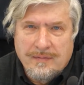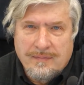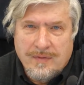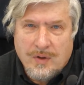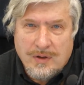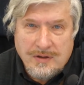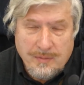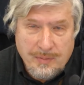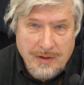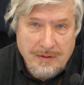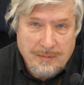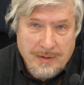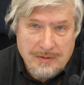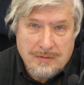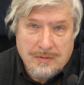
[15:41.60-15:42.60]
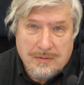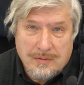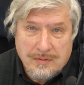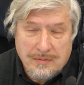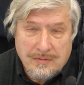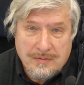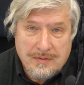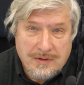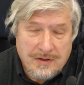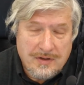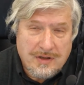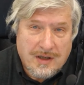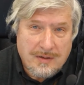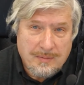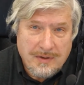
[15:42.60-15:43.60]
Ну а теперь, поскольку те
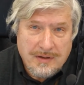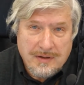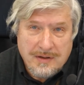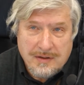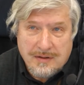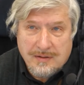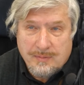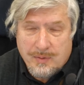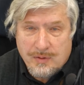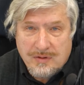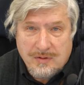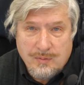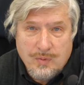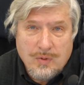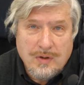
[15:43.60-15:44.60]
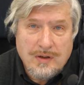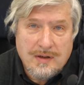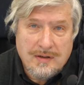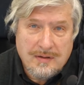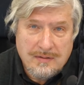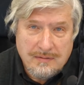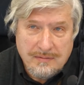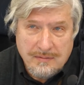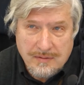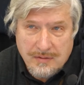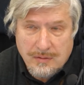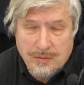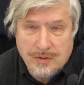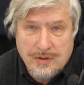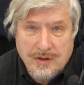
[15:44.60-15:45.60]
шахматы – это просто более
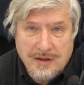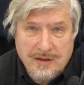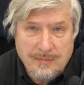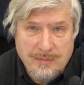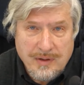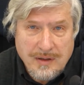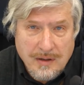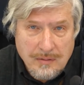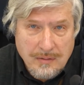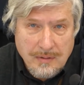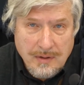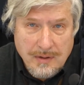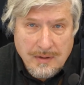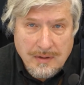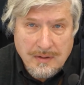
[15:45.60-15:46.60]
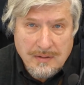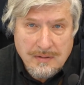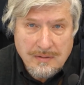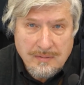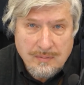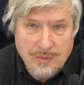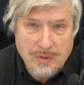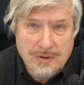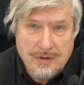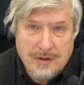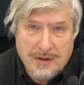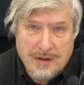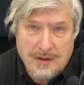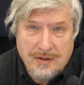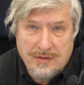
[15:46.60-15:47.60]
сложная комбинаторика,
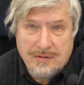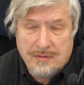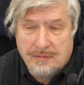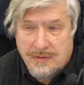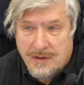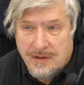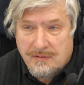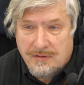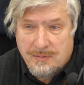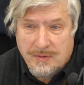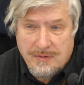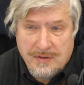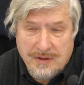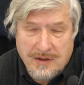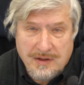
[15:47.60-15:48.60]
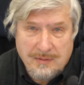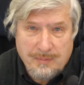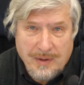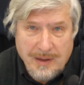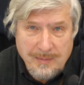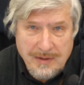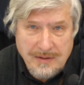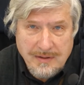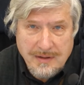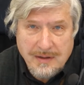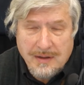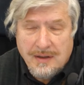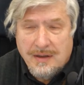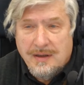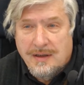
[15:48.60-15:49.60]
большее количество вариантов повышения памяти –
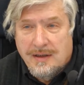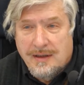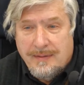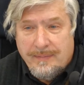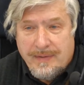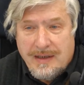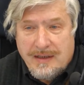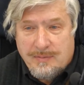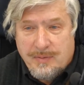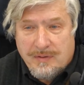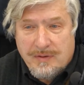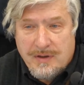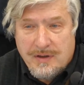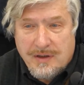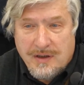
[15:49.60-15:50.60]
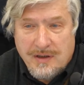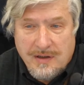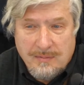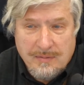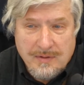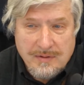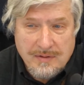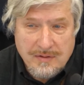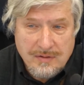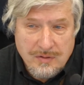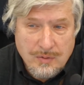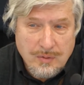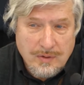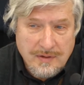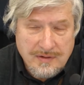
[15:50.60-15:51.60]
и с повышением э,
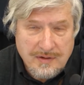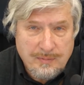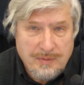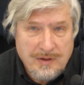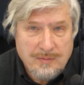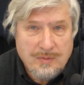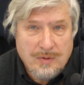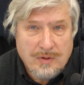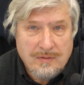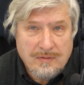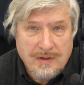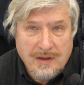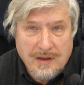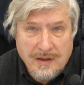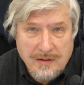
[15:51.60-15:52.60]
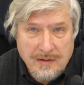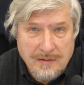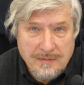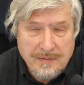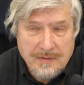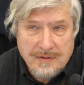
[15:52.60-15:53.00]
скорости перебора вариантов,